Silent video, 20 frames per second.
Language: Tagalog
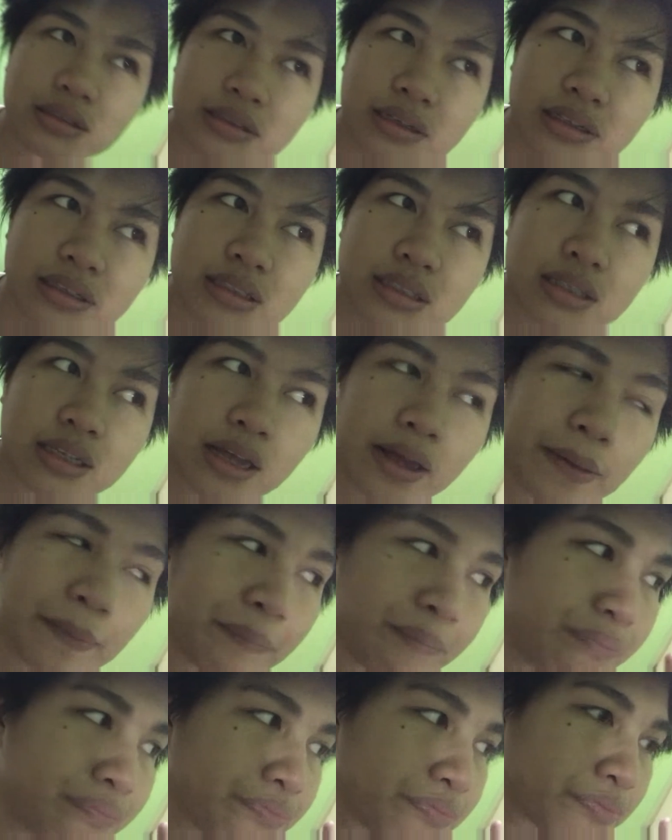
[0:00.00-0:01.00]
since na
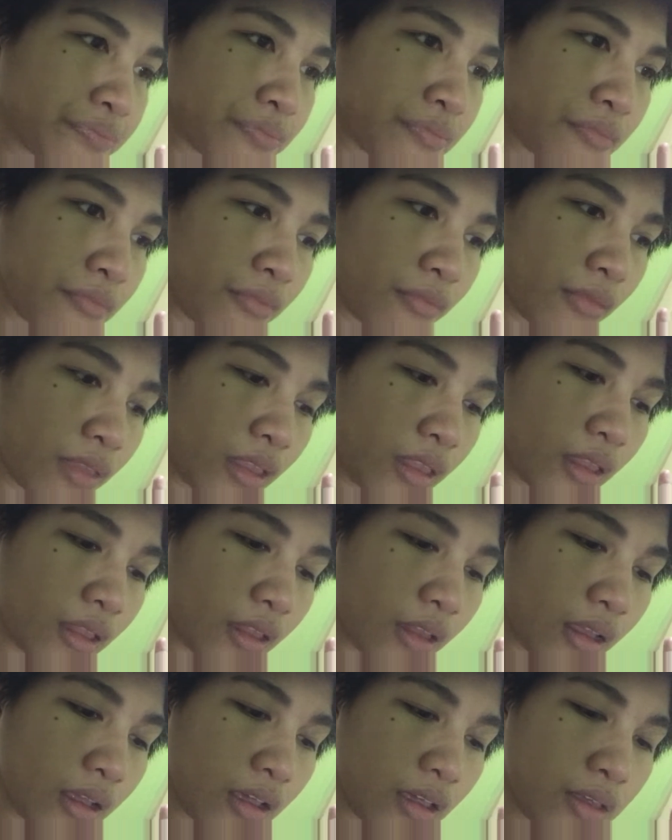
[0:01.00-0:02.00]

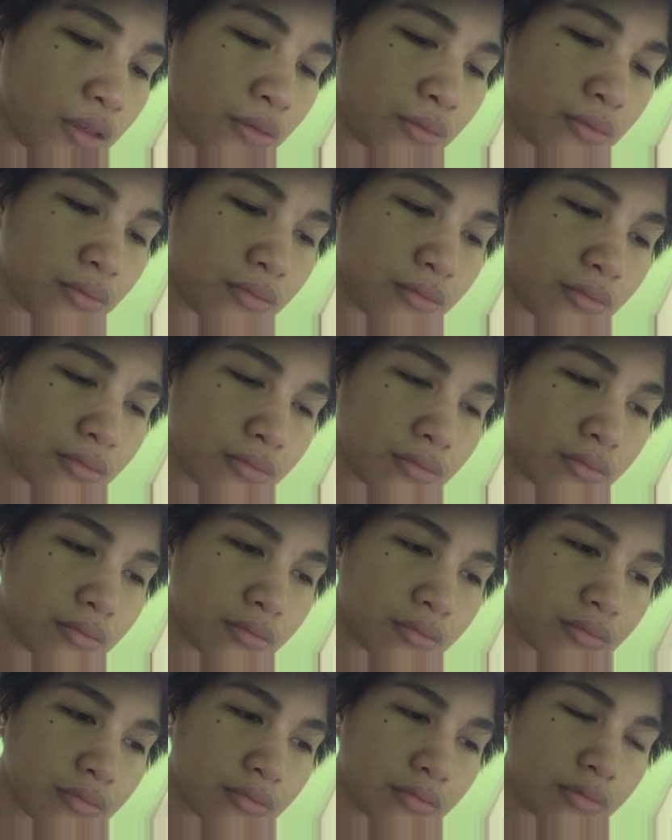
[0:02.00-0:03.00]
yung
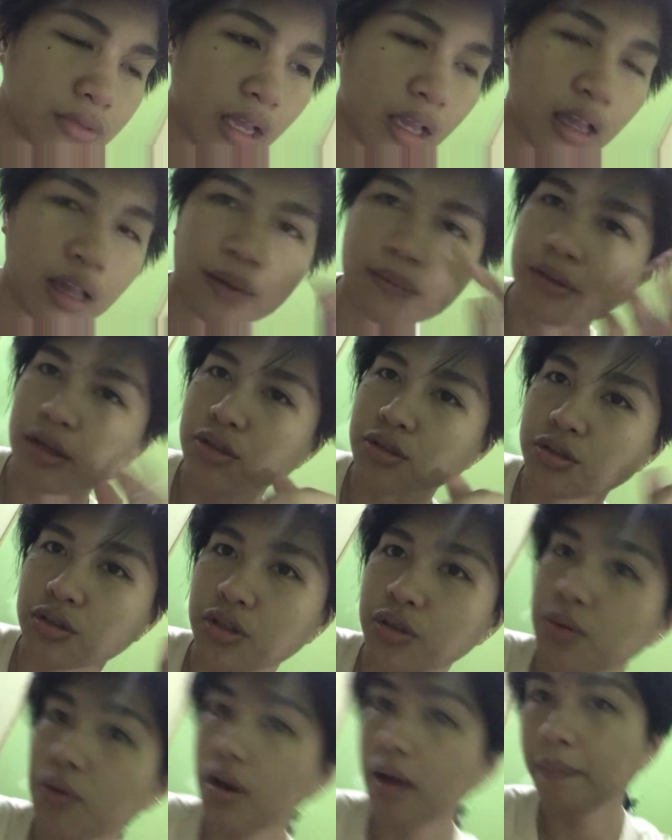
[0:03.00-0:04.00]
I'm not sure,
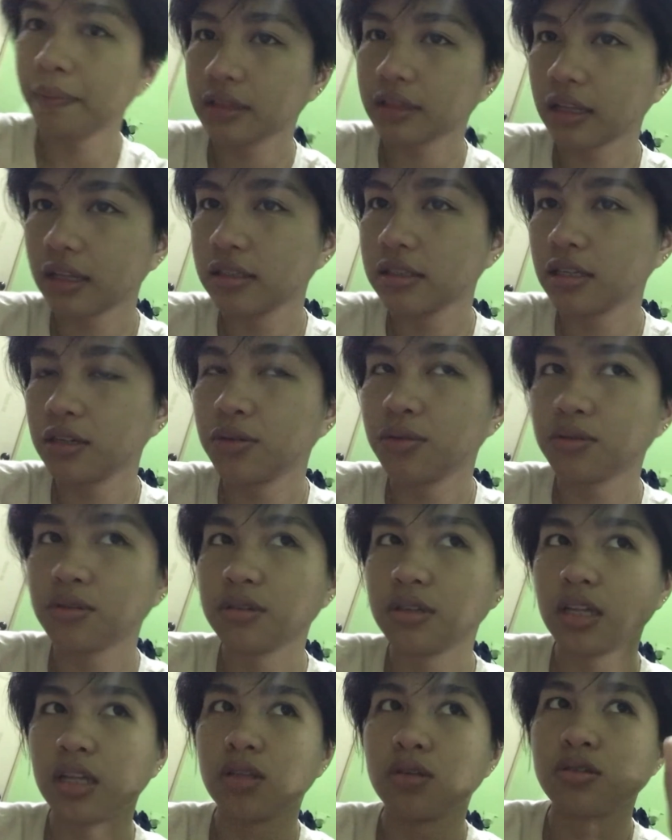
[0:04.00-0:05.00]
yung kapitan
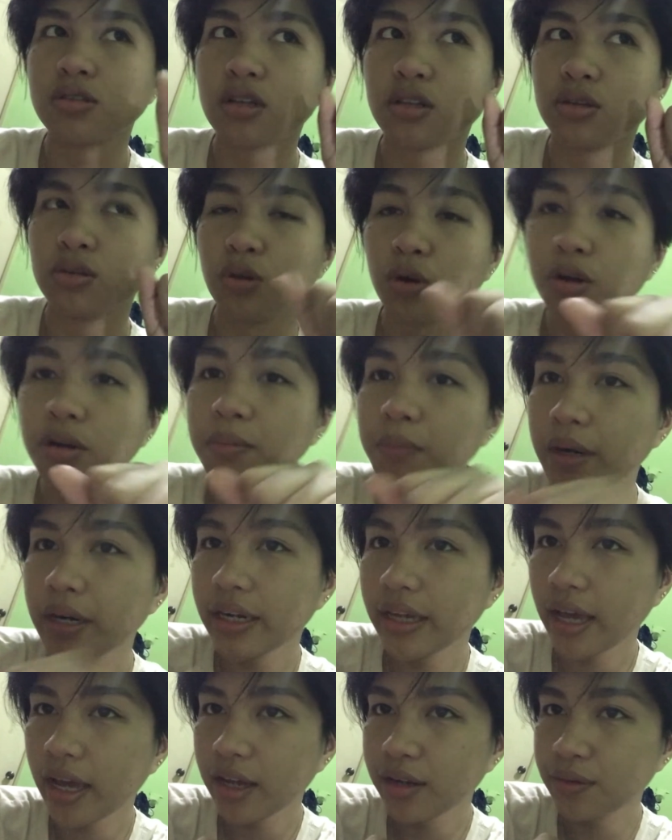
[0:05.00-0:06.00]
siguro dito sa Don
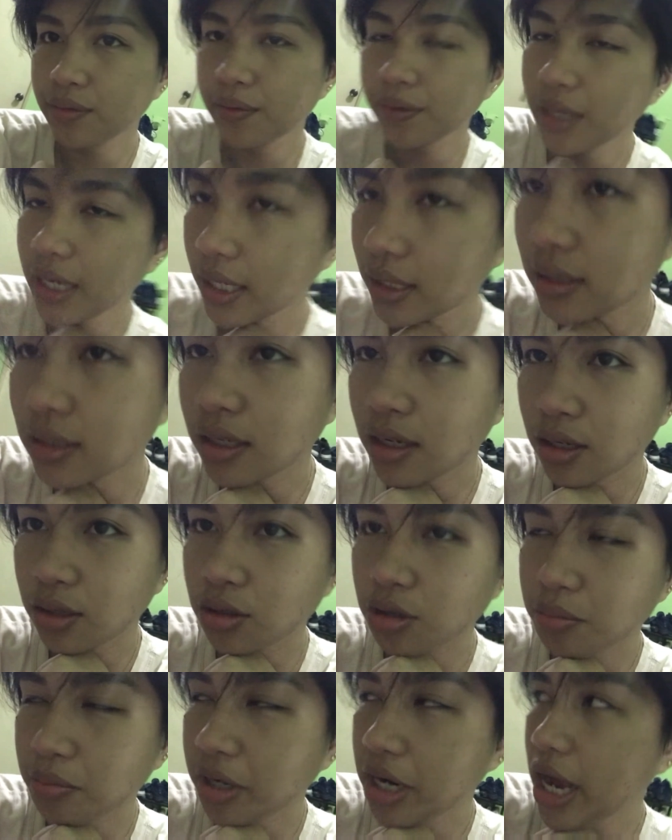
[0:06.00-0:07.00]
Mariano, yes, taga
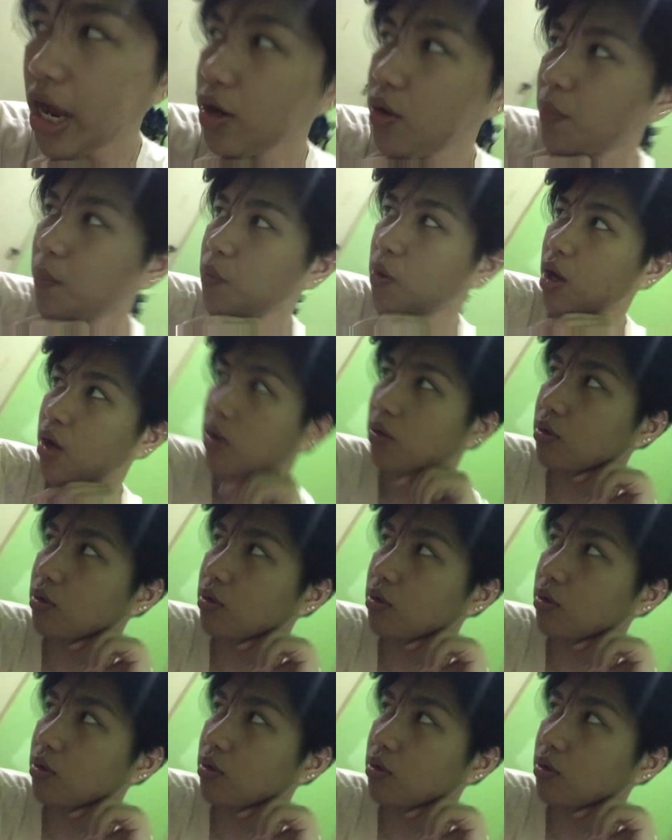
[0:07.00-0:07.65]
Don Mariano po,